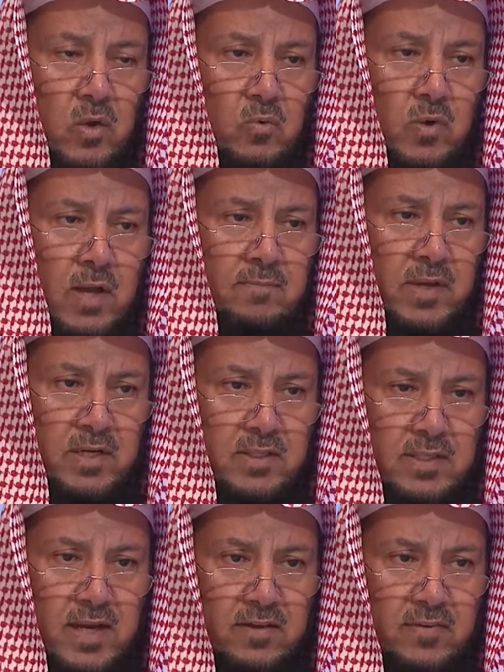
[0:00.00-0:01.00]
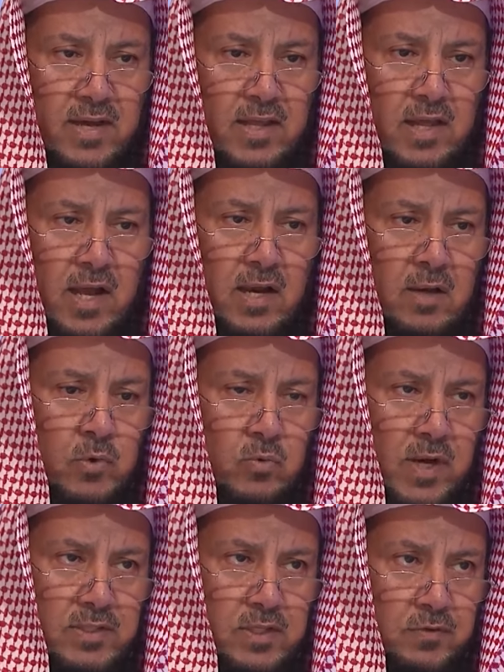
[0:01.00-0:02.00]
وأما الاختلاف هذا الأمر
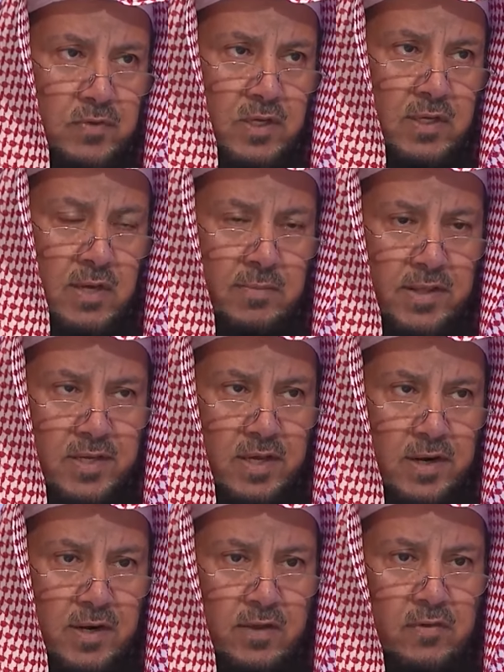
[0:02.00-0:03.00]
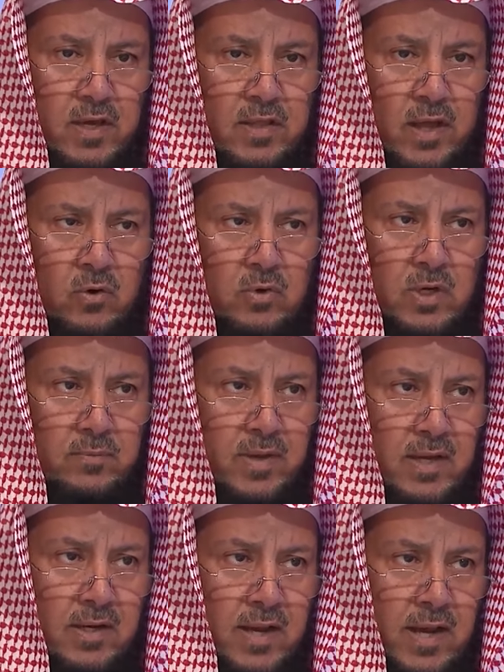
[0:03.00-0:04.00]
واسع فيه كما ذكرنا فإذا قلنا
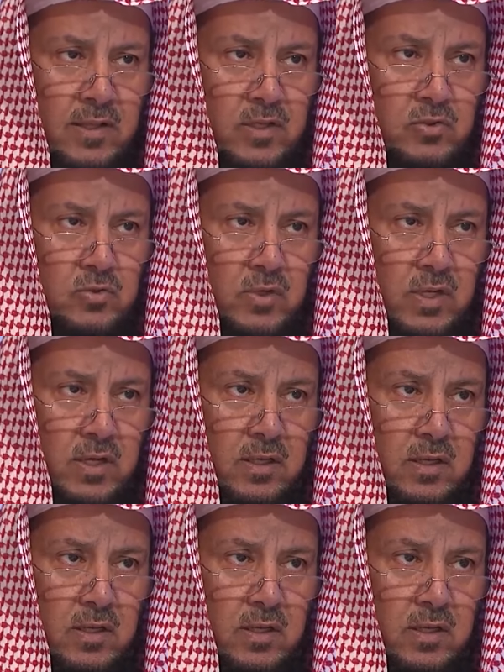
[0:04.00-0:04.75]
بأن هذه سنة